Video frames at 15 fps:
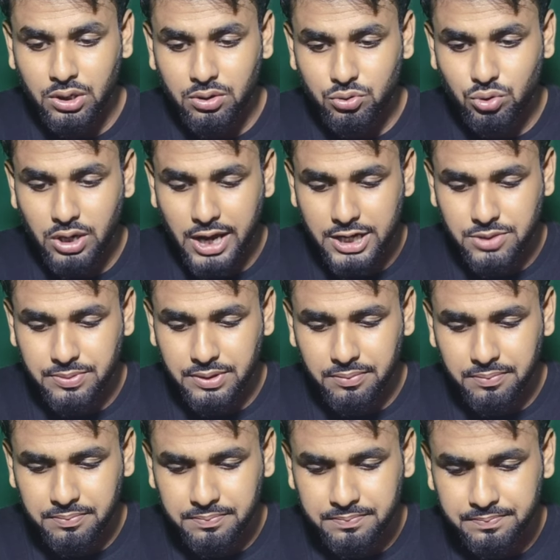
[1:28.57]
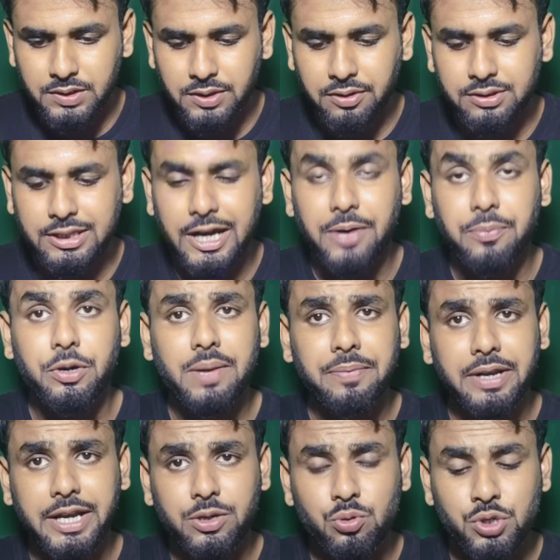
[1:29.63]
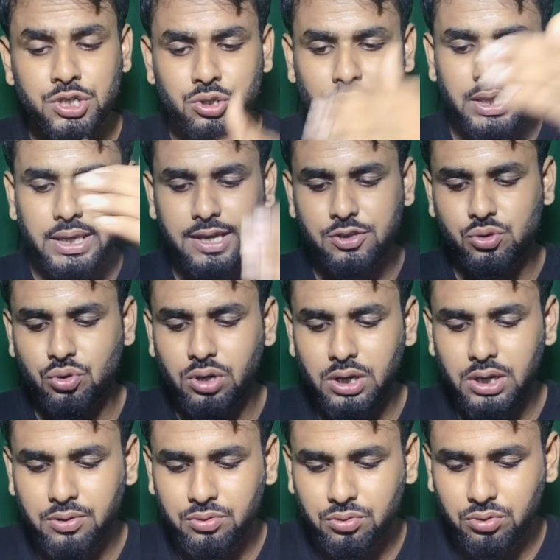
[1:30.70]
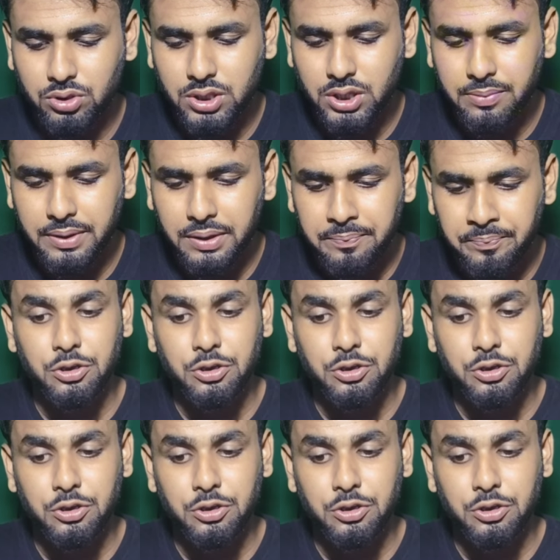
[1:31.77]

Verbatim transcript: চলে আসবেন এবং তারপরে আপনাকে একটু নিচের দিকে স্ক্রল ডাউন করতে হবে